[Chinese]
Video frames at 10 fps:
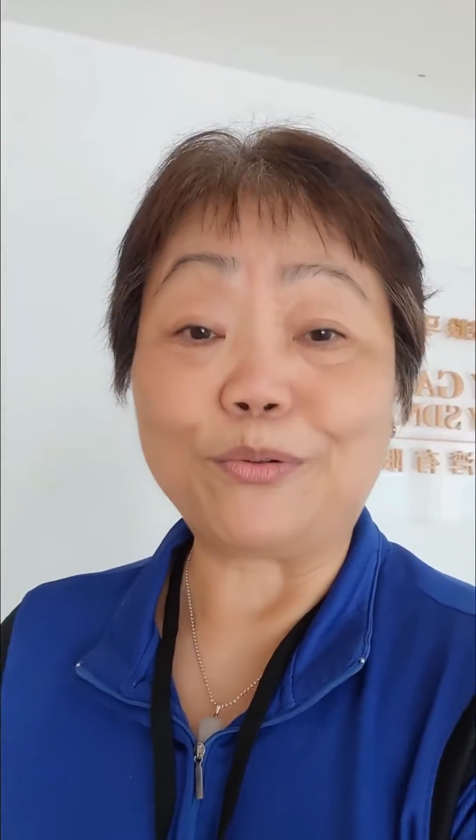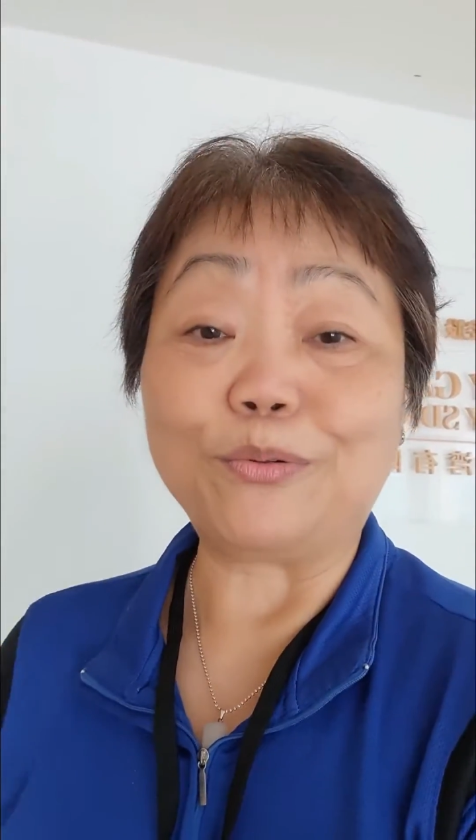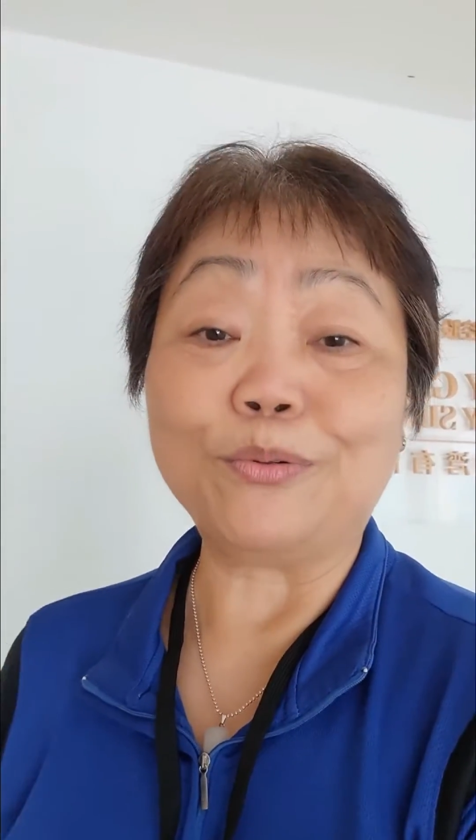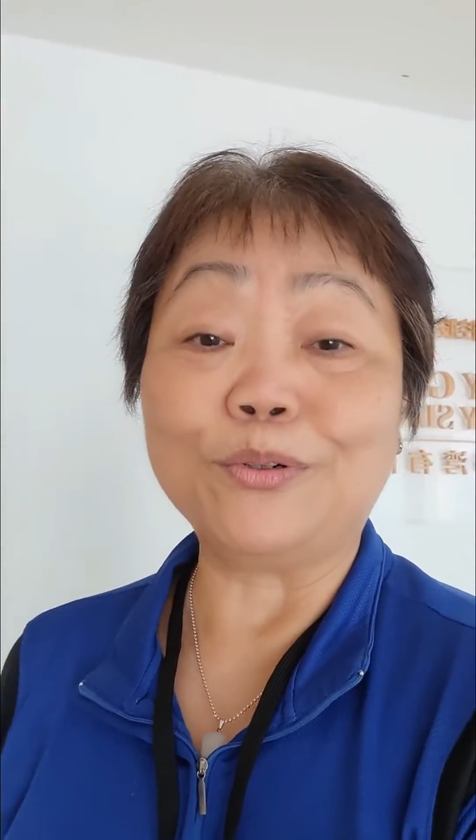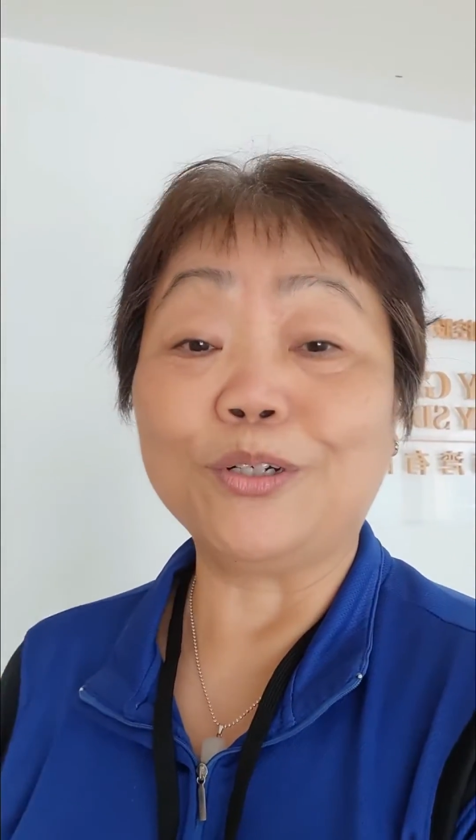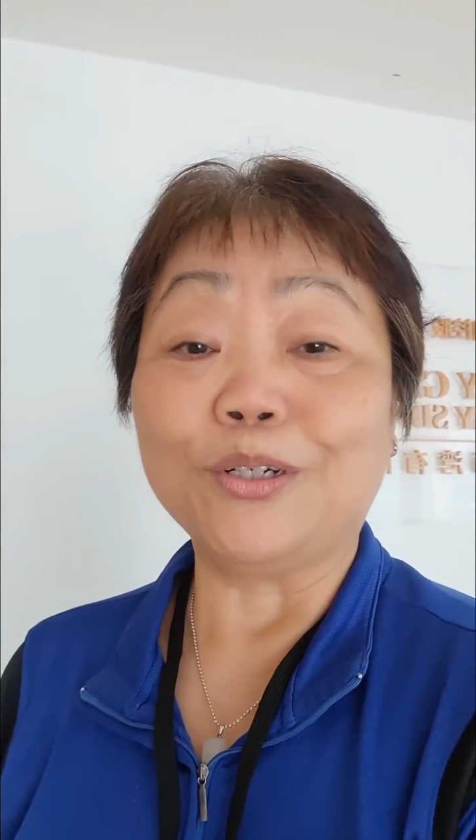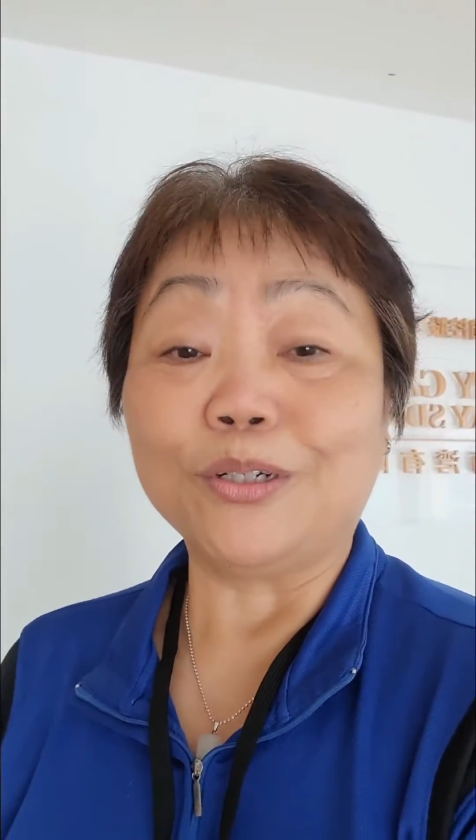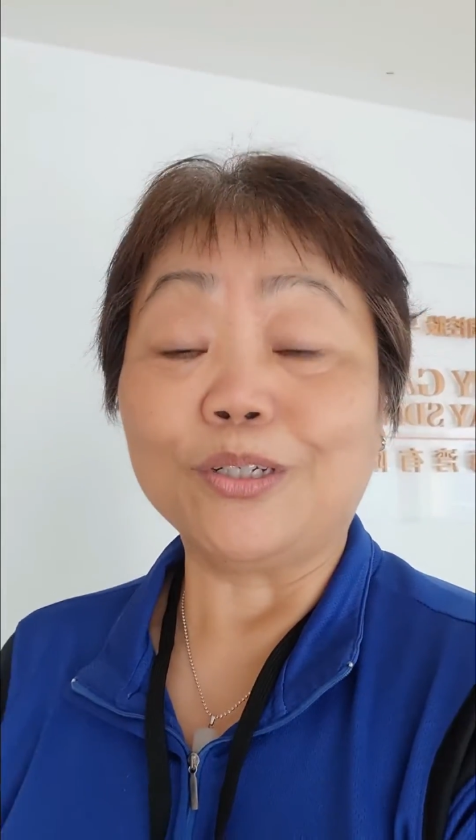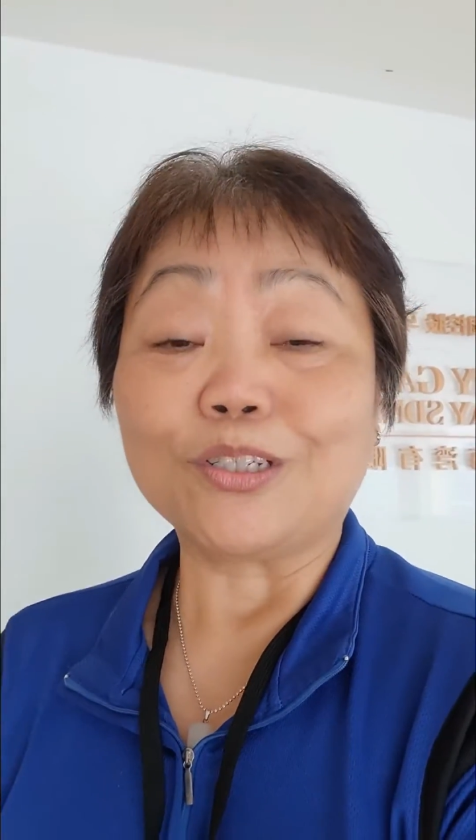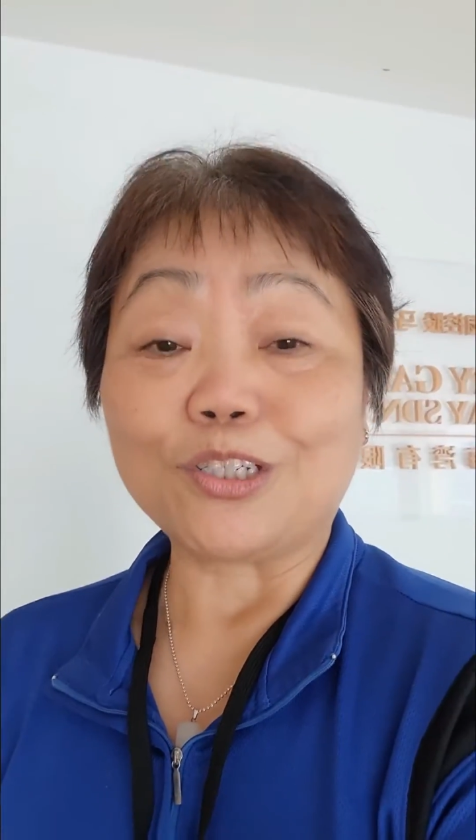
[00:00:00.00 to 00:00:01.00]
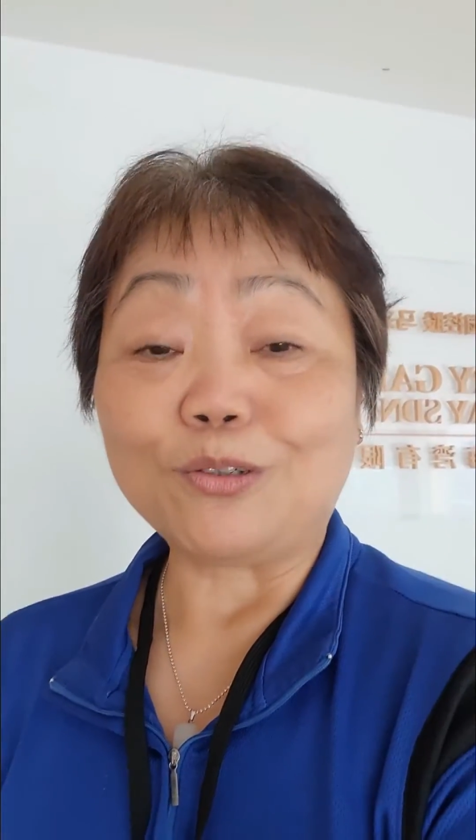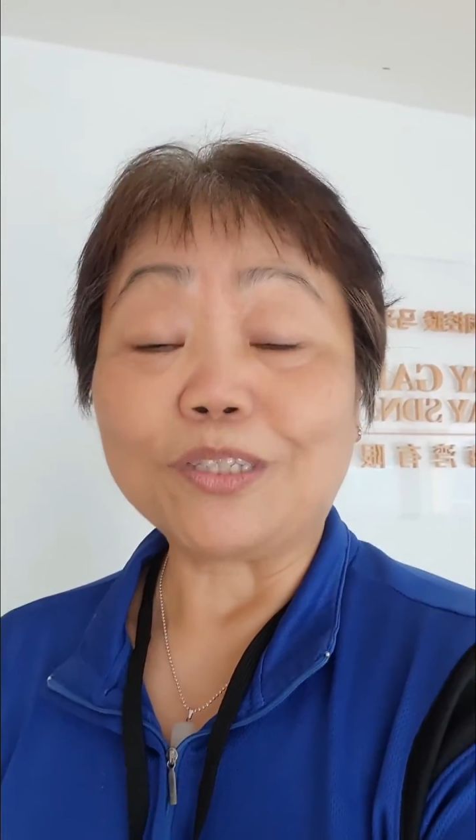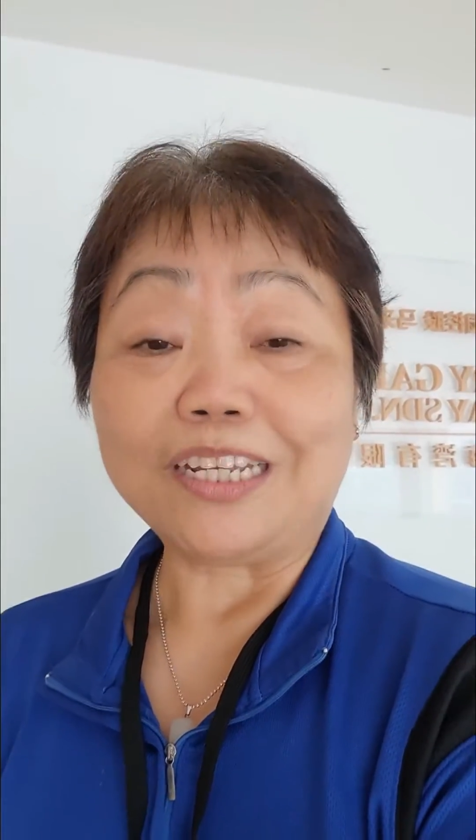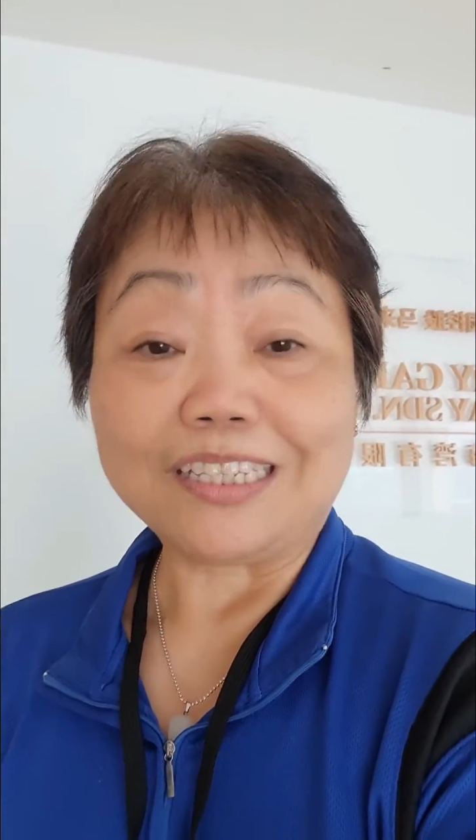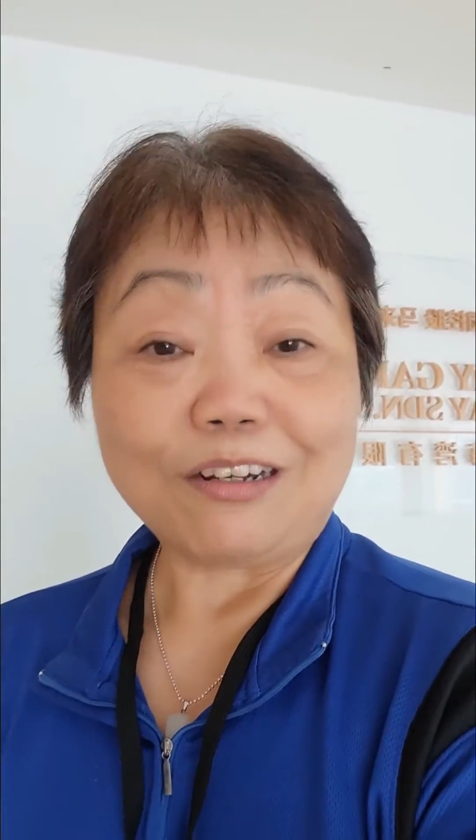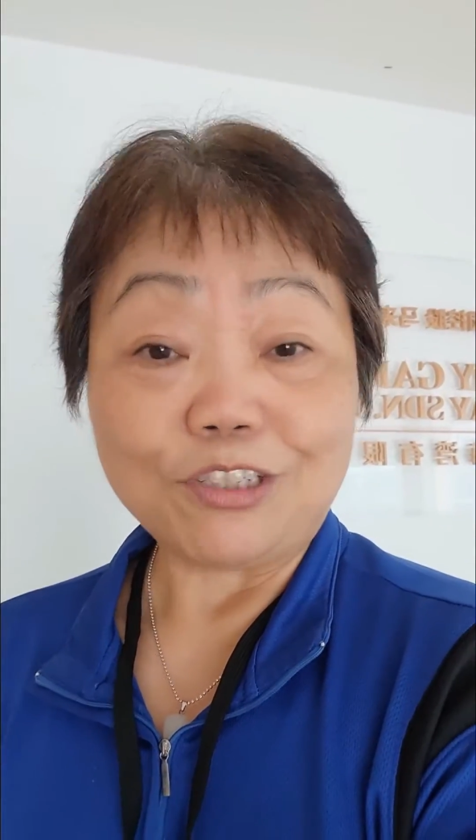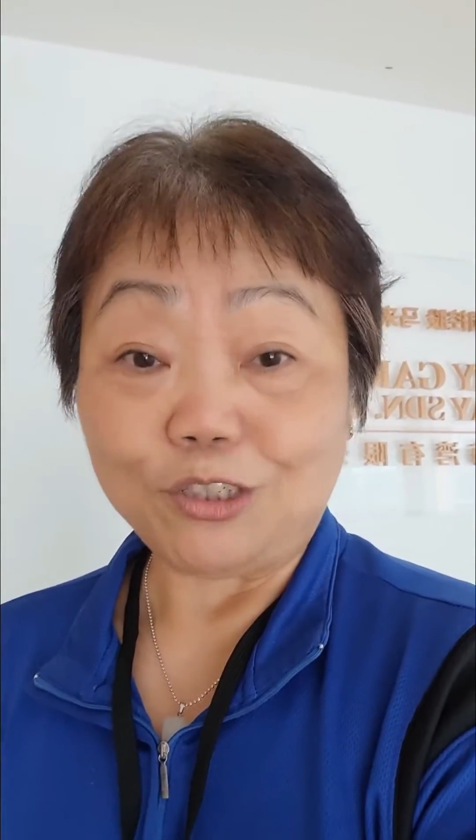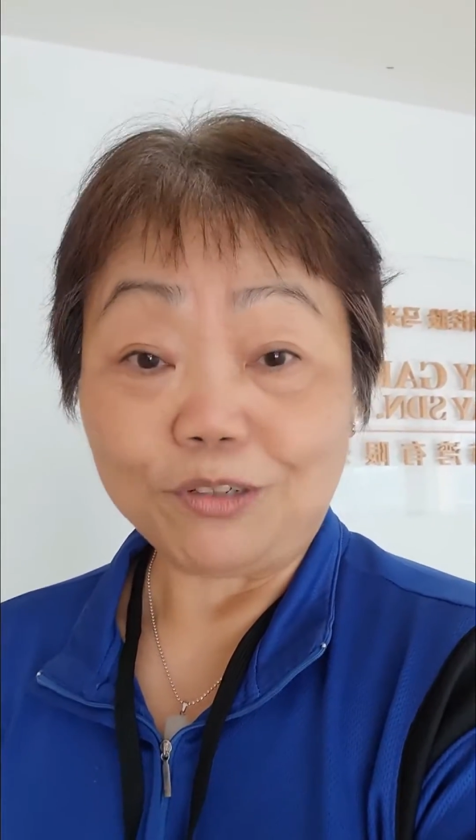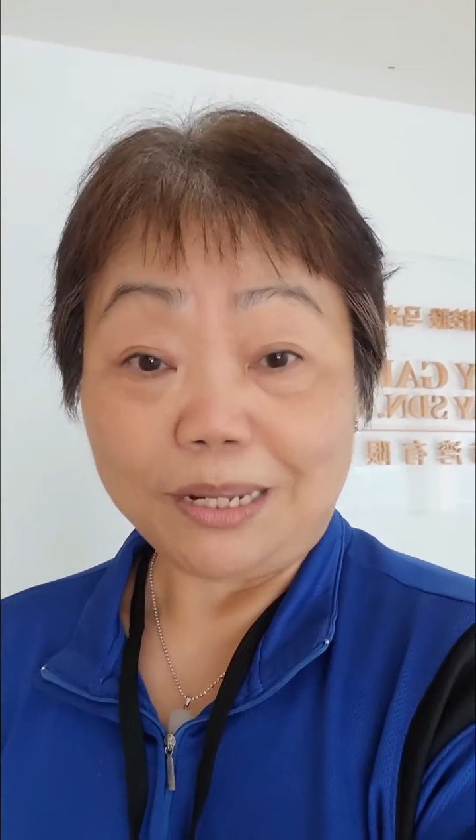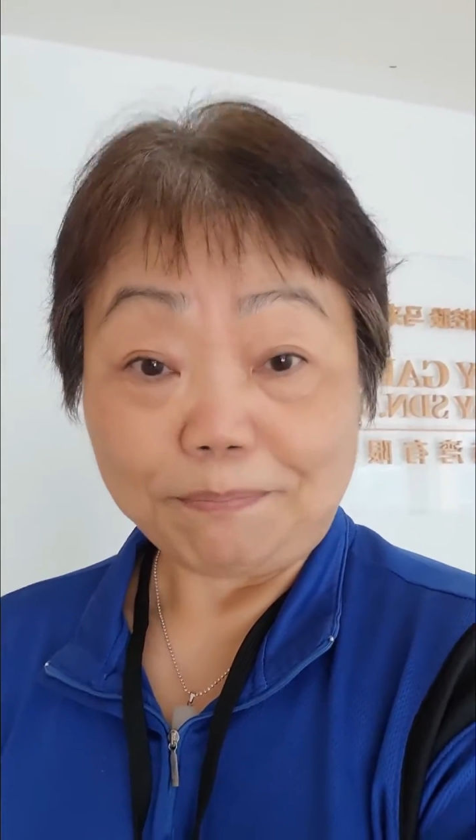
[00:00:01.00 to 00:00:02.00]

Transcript: 五九点到九点